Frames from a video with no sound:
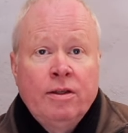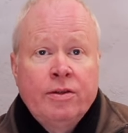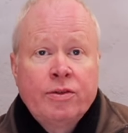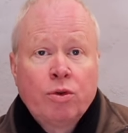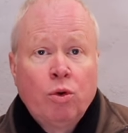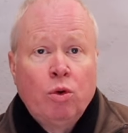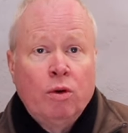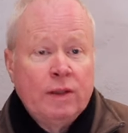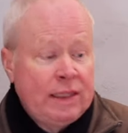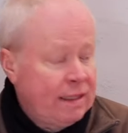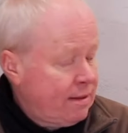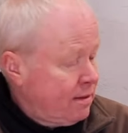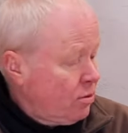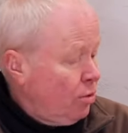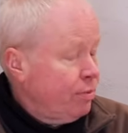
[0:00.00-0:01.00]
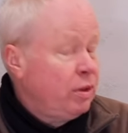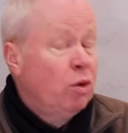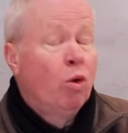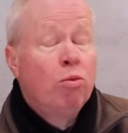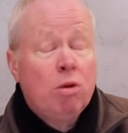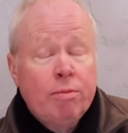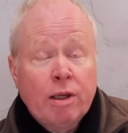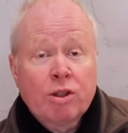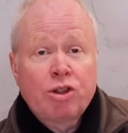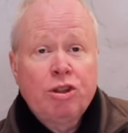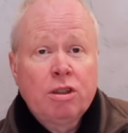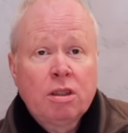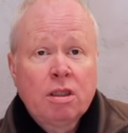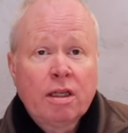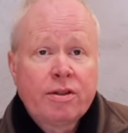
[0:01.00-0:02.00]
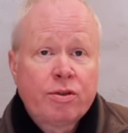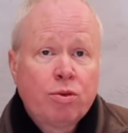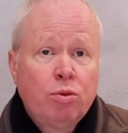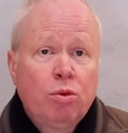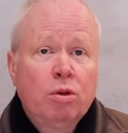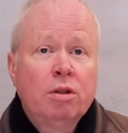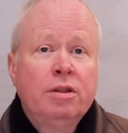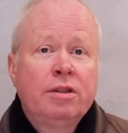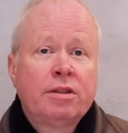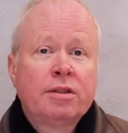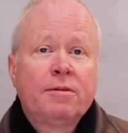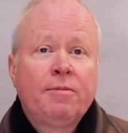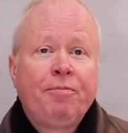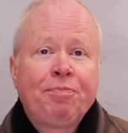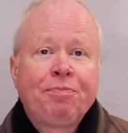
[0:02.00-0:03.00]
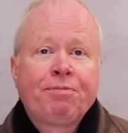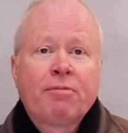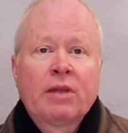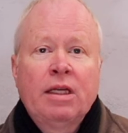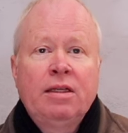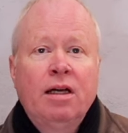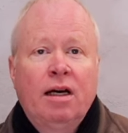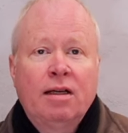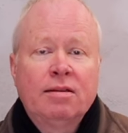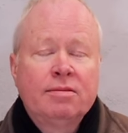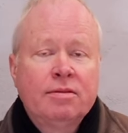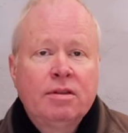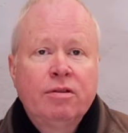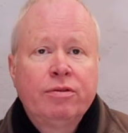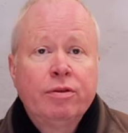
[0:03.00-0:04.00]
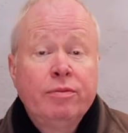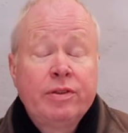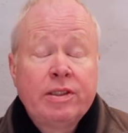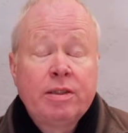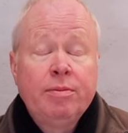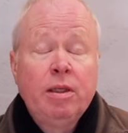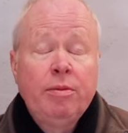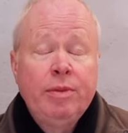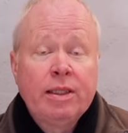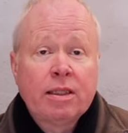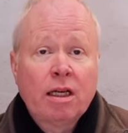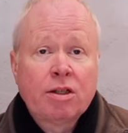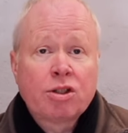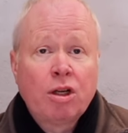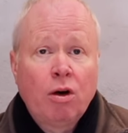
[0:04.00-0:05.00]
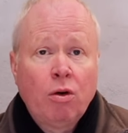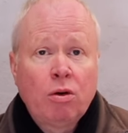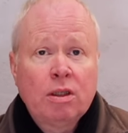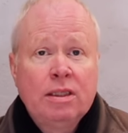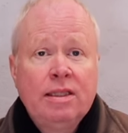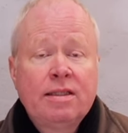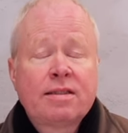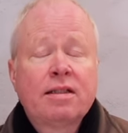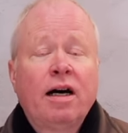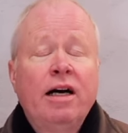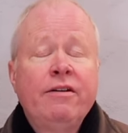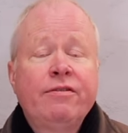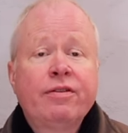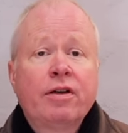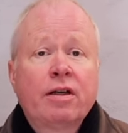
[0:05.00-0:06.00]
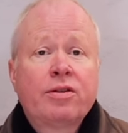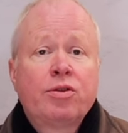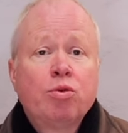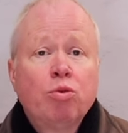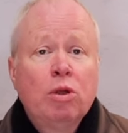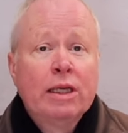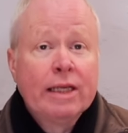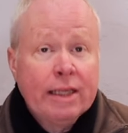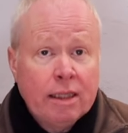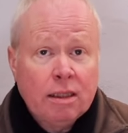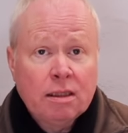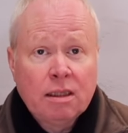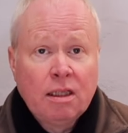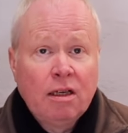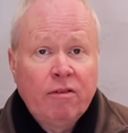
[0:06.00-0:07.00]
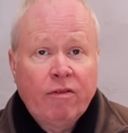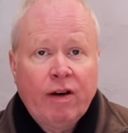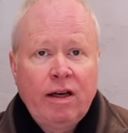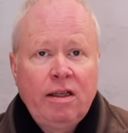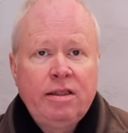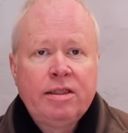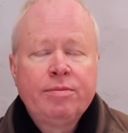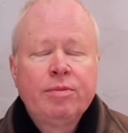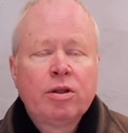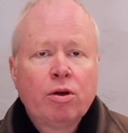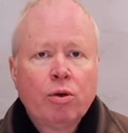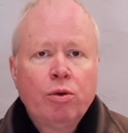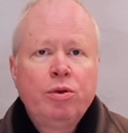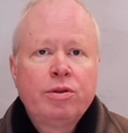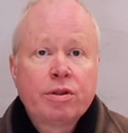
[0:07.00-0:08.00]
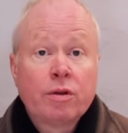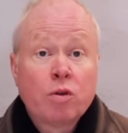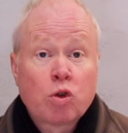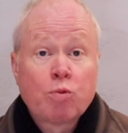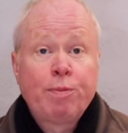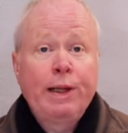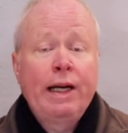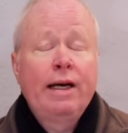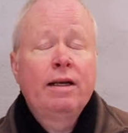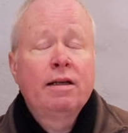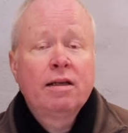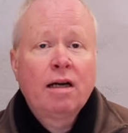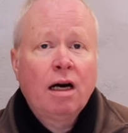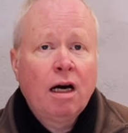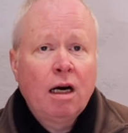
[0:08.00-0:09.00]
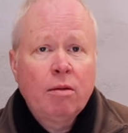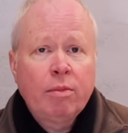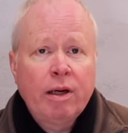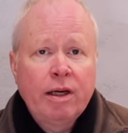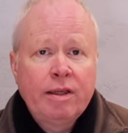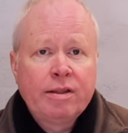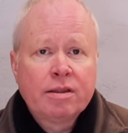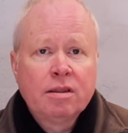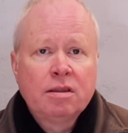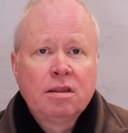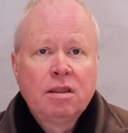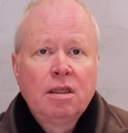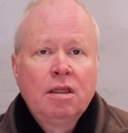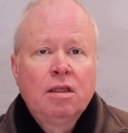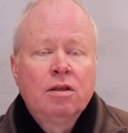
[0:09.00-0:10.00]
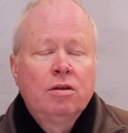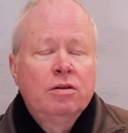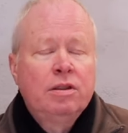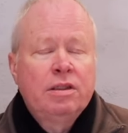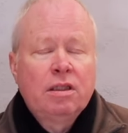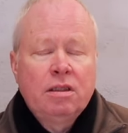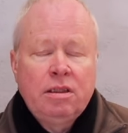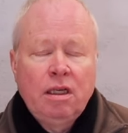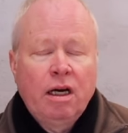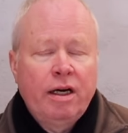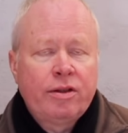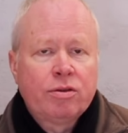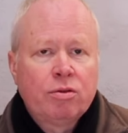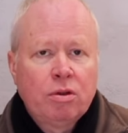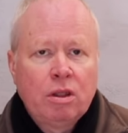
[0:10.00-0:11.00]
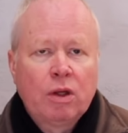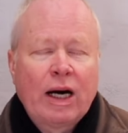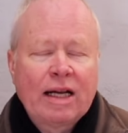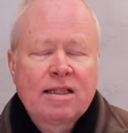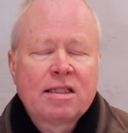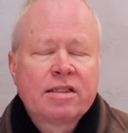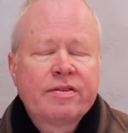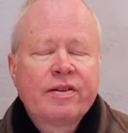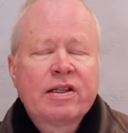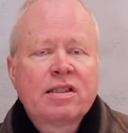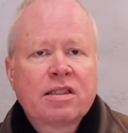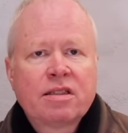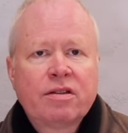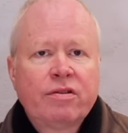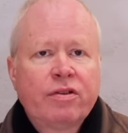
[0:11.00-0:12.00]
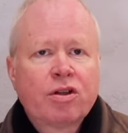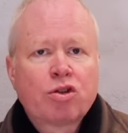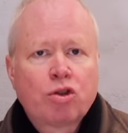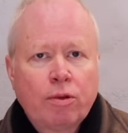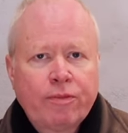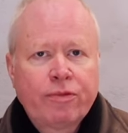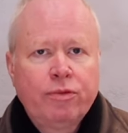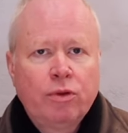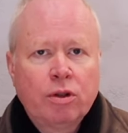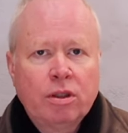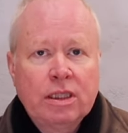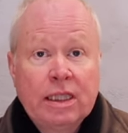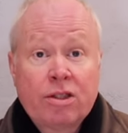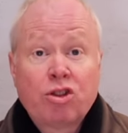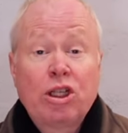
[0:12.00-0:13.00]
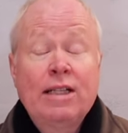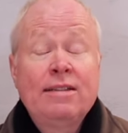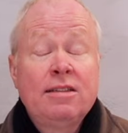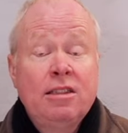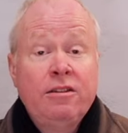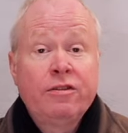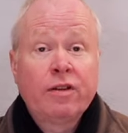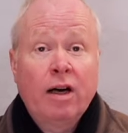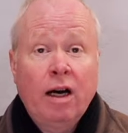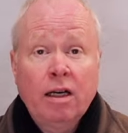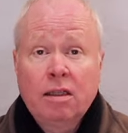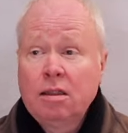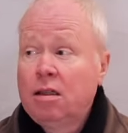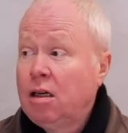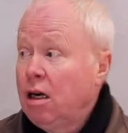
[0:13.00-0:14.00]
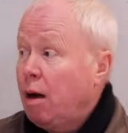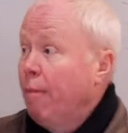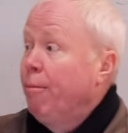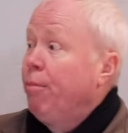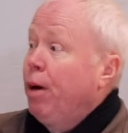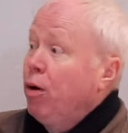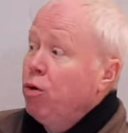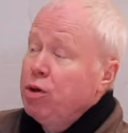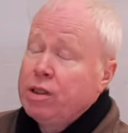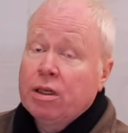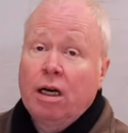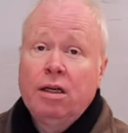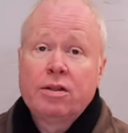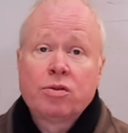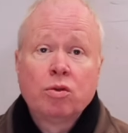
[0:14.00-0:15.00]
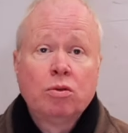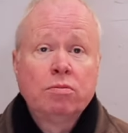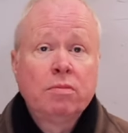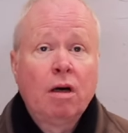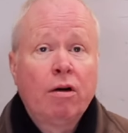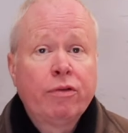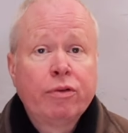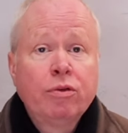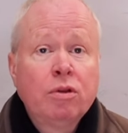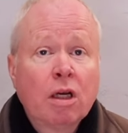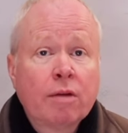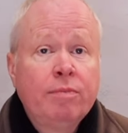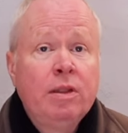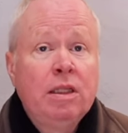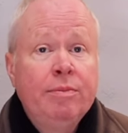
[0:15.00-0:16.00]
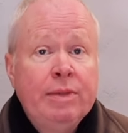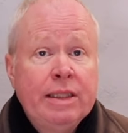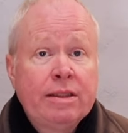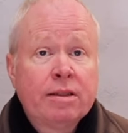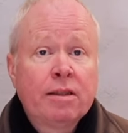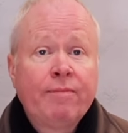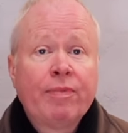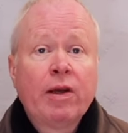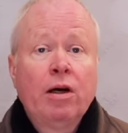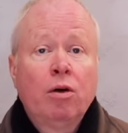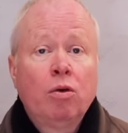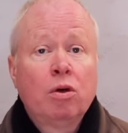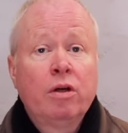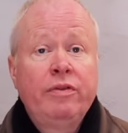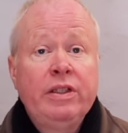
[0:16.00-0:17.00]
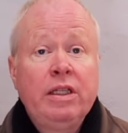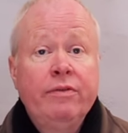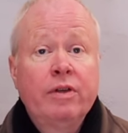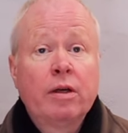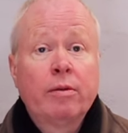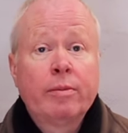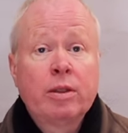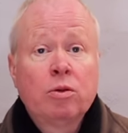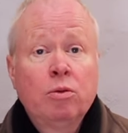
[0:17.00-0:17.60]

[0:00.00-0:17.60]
So, jetzt kommt die Hobelmaschine dazu und ja, 50 mm Schlauch ist da einfach zu gering, weil ich mit größeren Spänen arbeite und die Leitung ratzfatz verstopfen würde. Jetzt stellt sich die Frage, baue ich alles um auf 100 mm oder wie gehen wir damit